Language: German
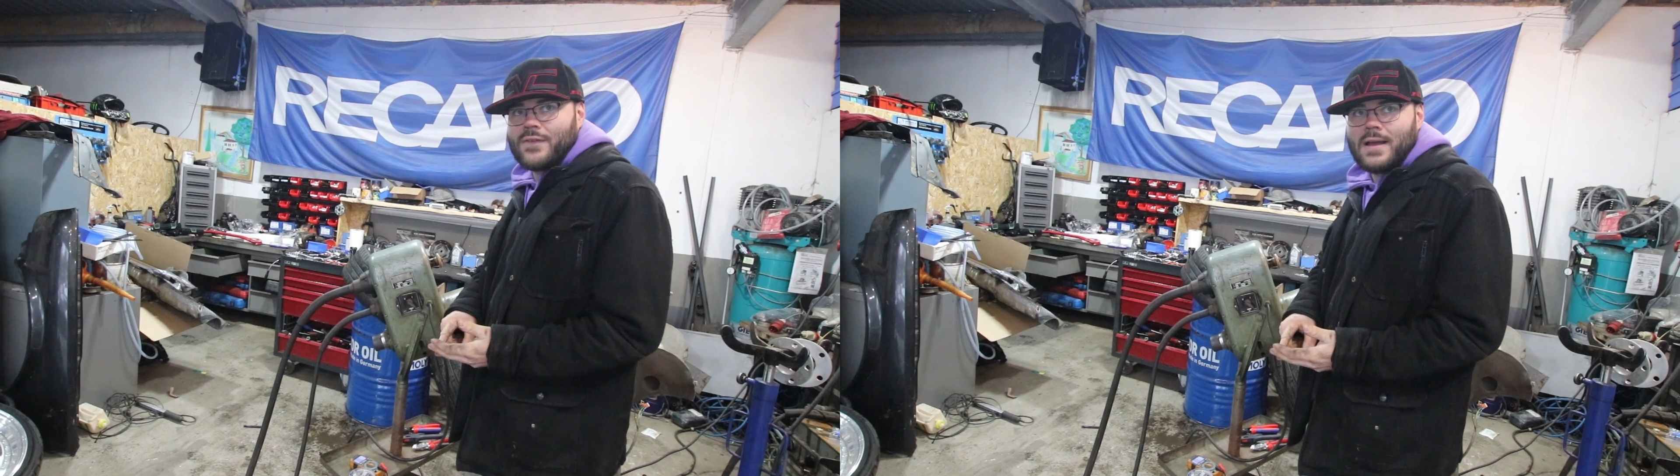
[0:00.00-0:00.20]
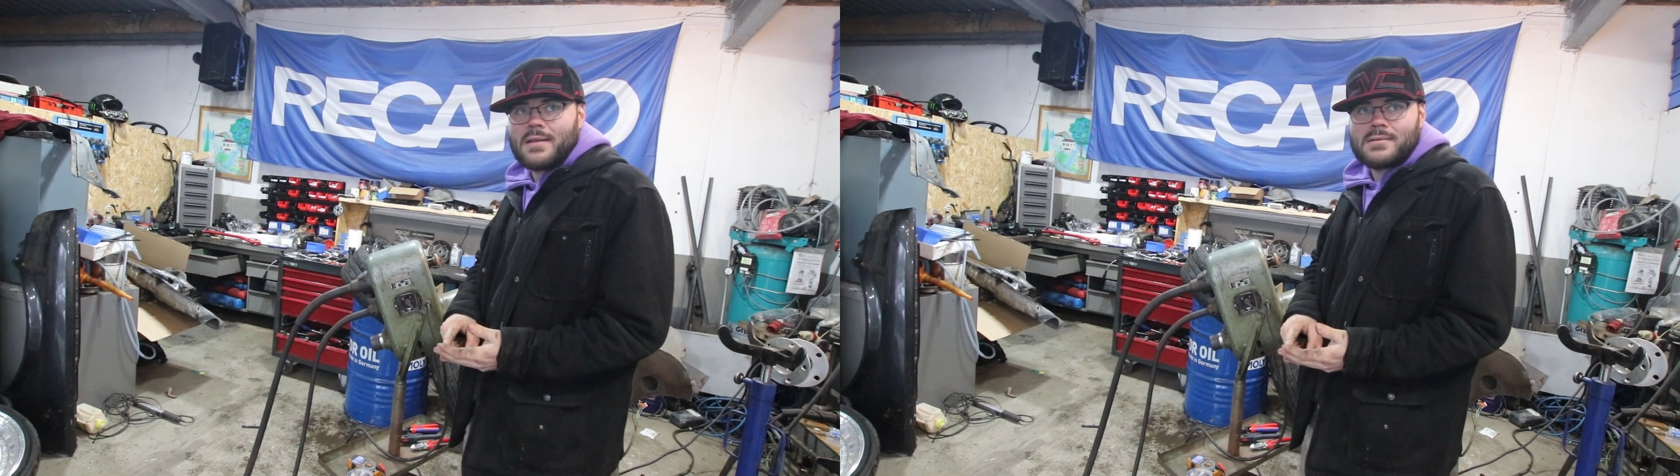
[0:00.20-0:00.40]

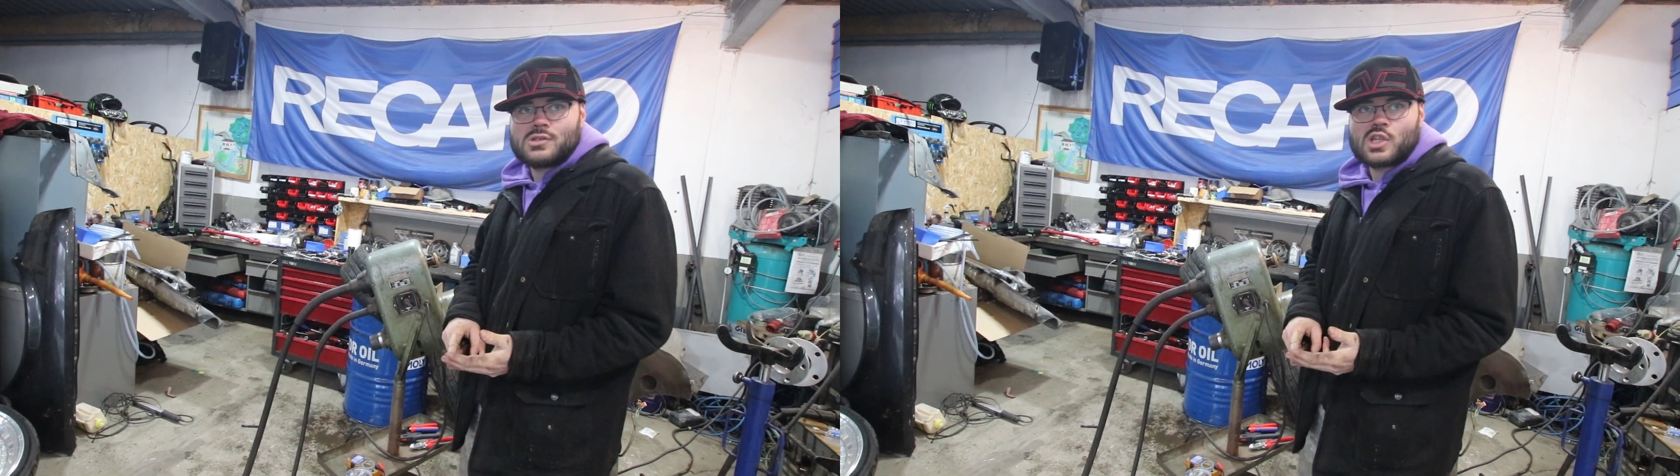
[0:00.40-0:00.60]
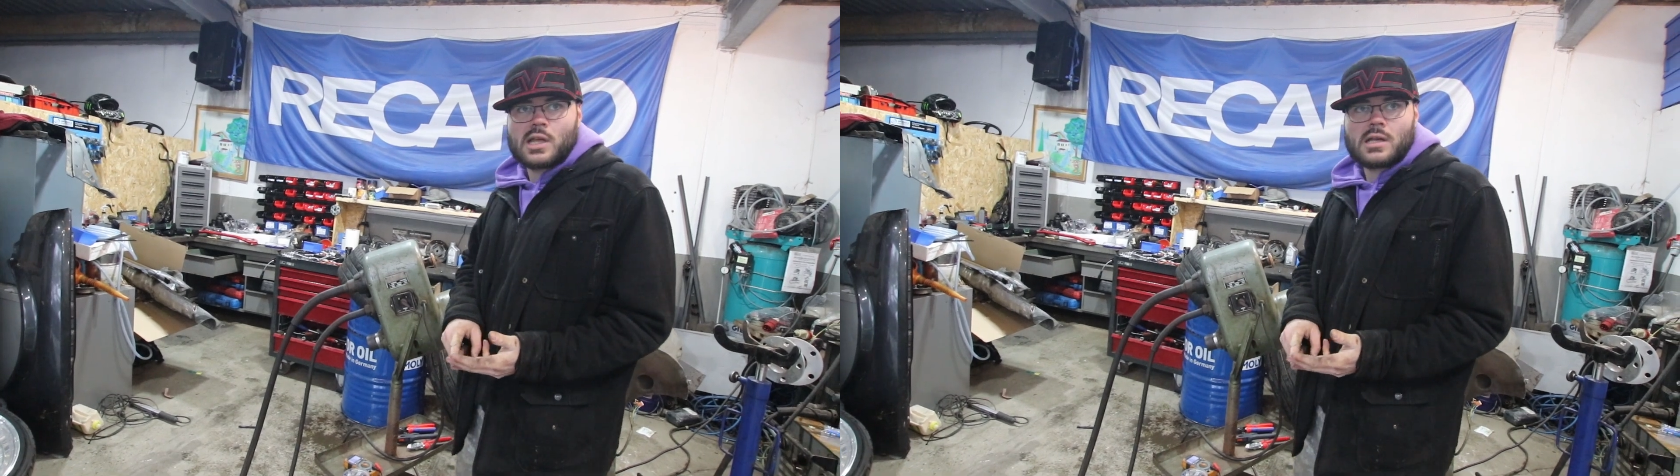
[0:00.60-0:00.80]

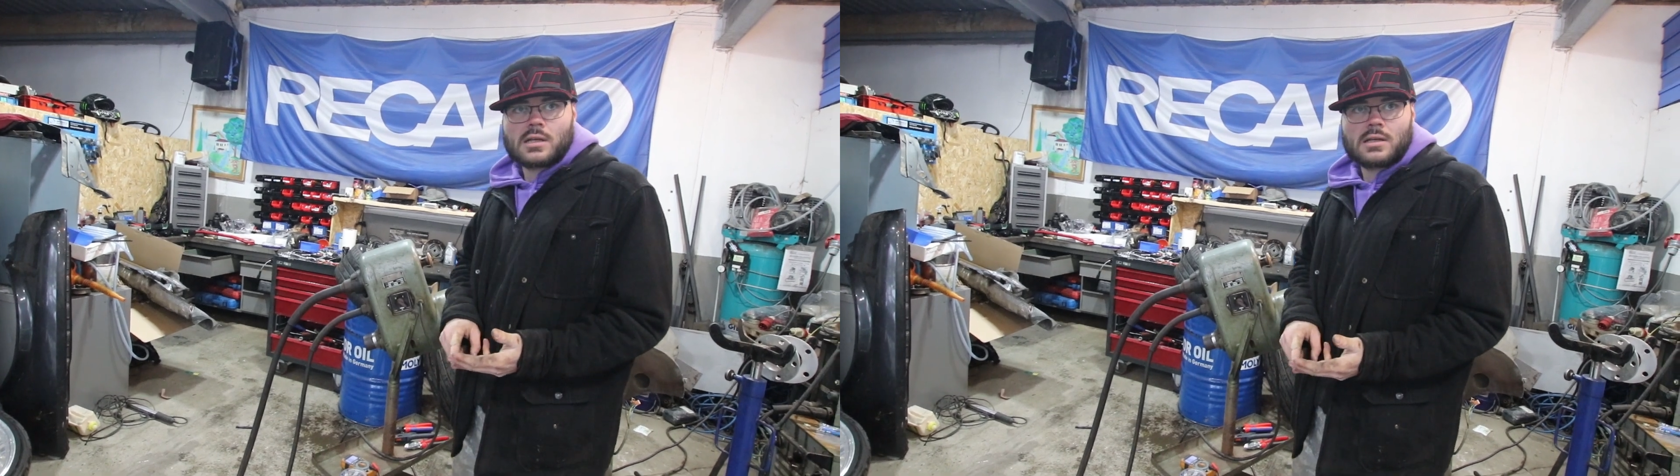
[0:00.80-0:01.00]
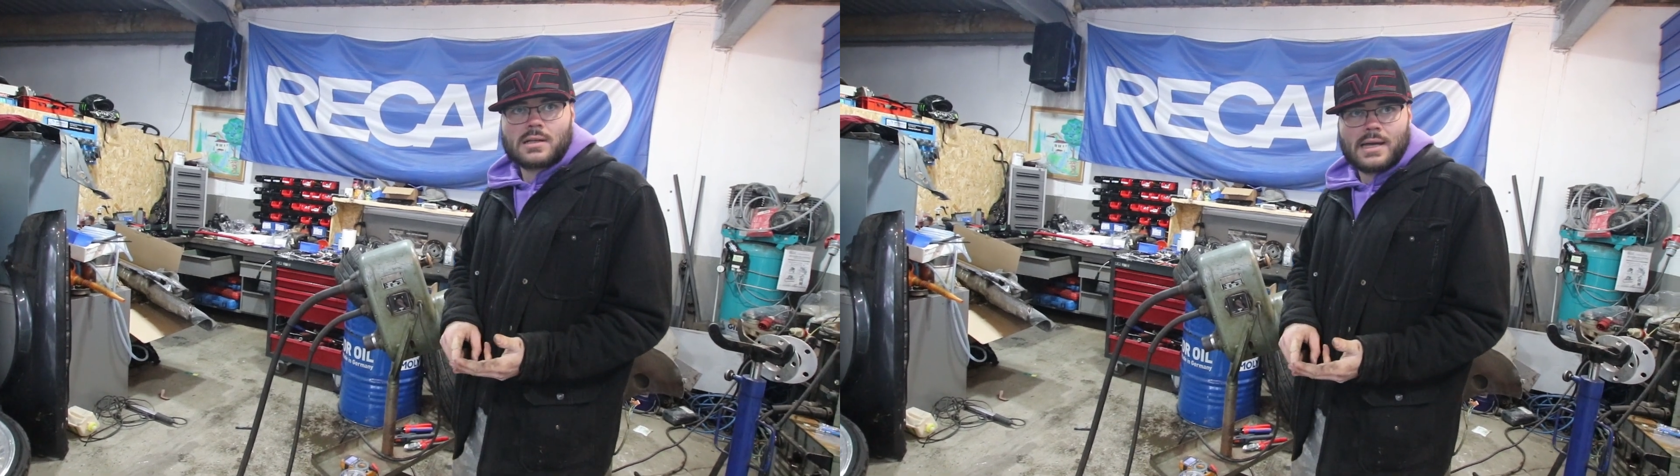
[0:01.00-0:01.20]
Phasen sta
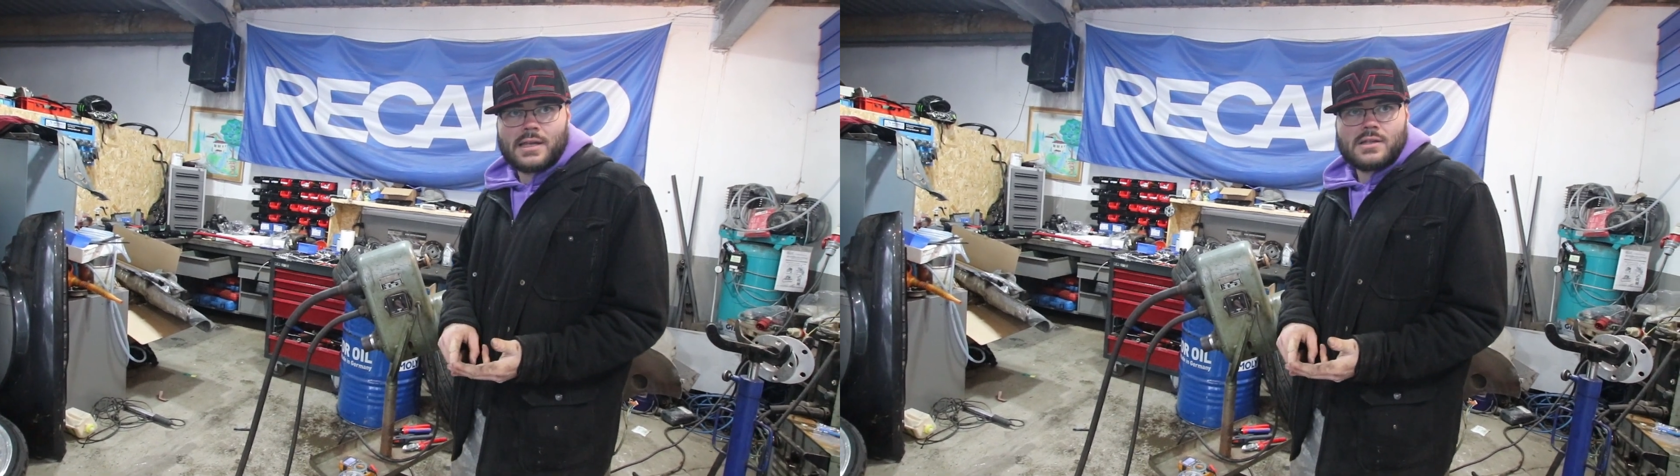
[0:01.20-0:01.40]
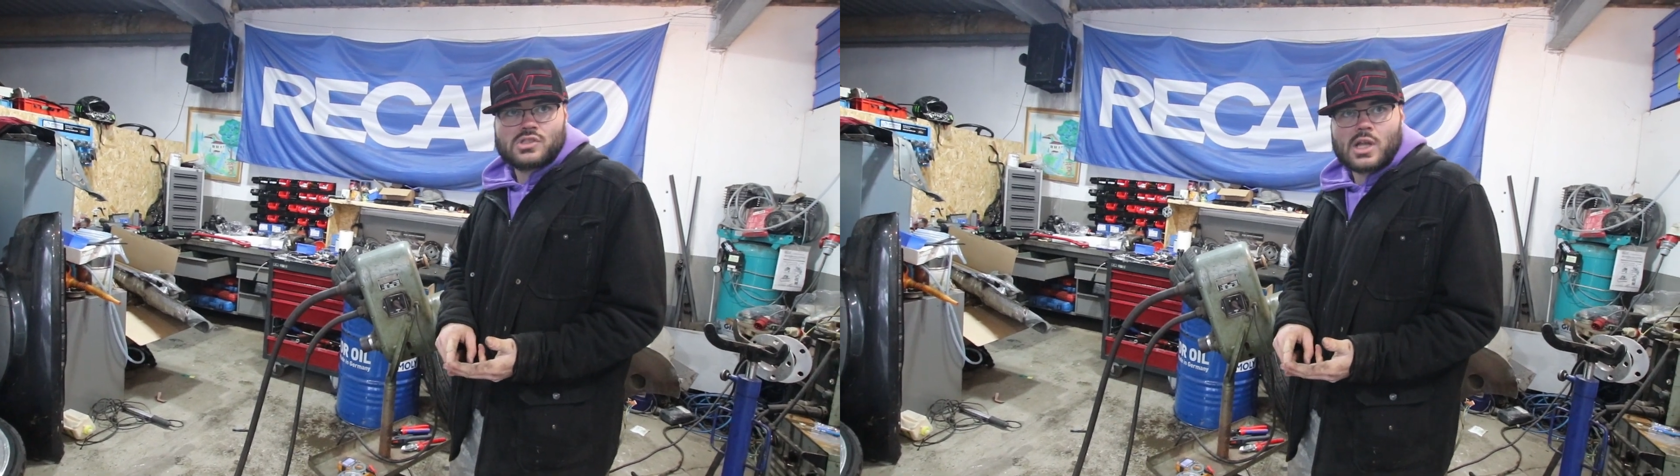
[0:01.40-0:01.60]

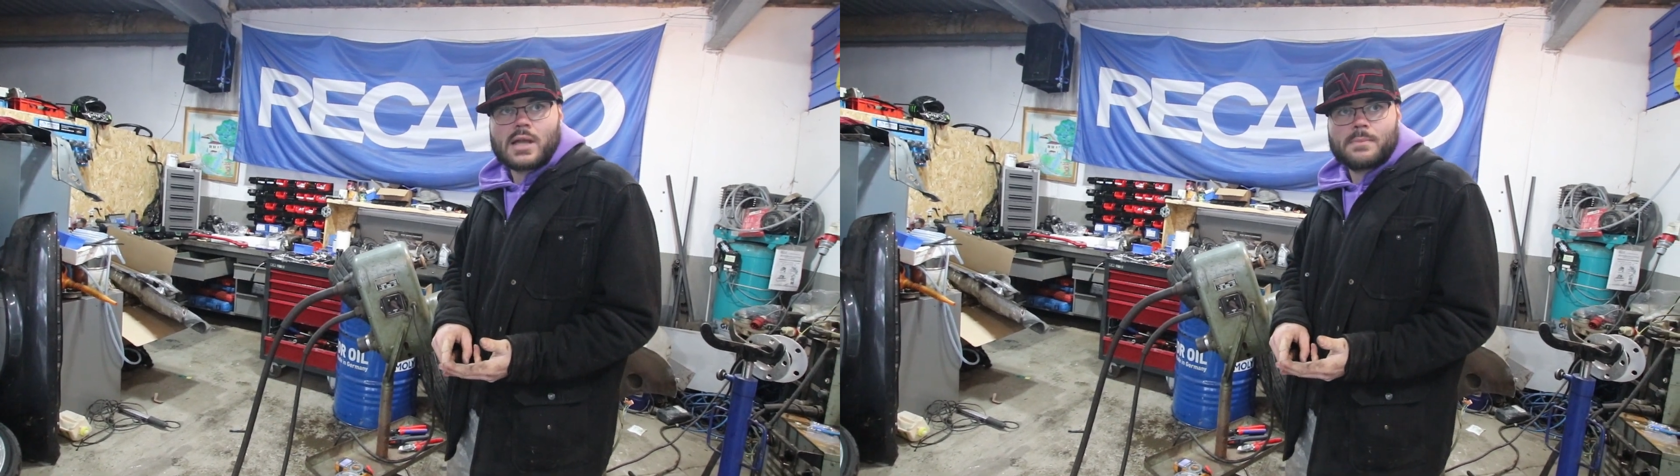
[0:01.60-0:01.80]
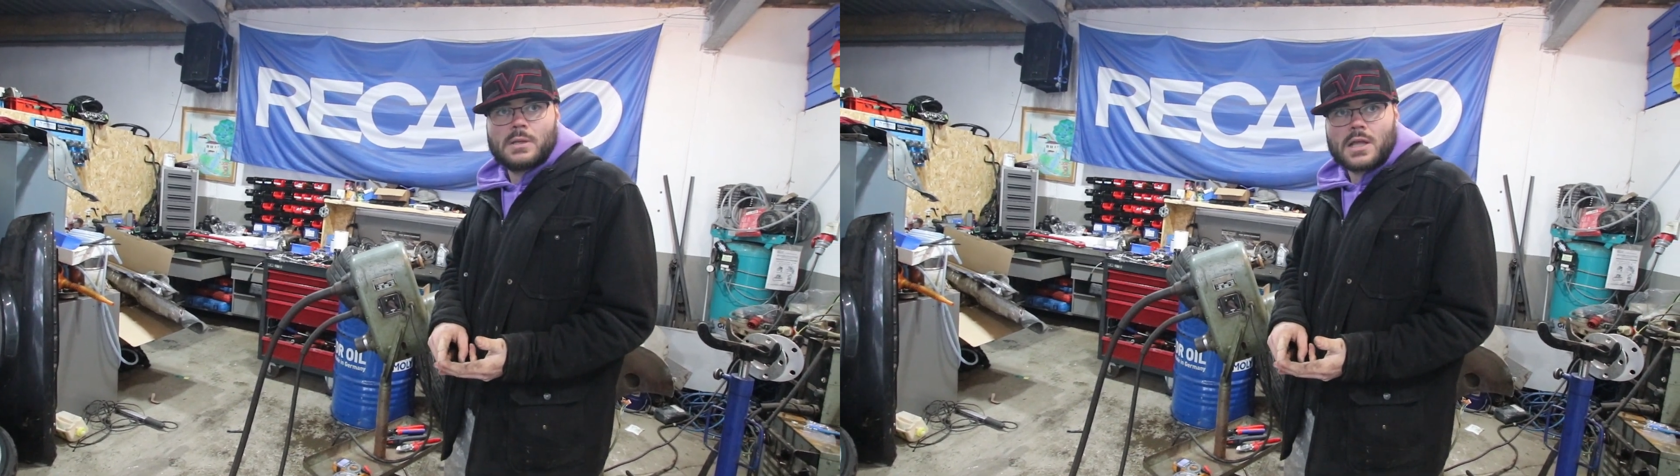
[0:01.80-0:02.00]
gleich
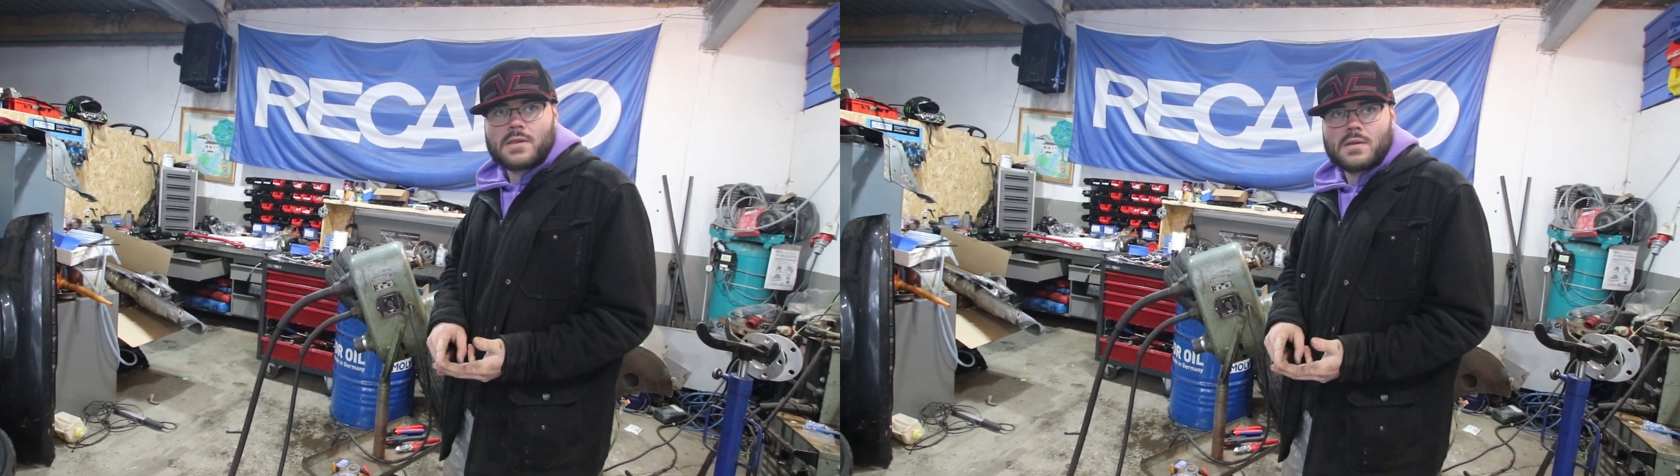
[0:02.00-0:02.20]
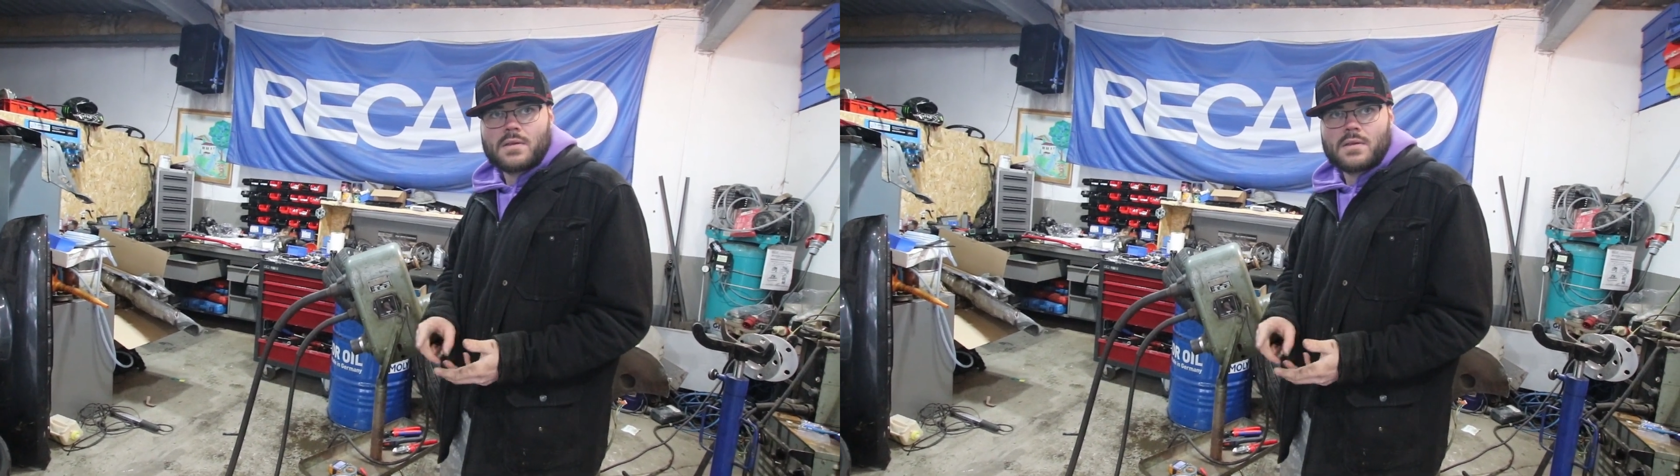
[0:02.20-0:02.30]
stark belastet.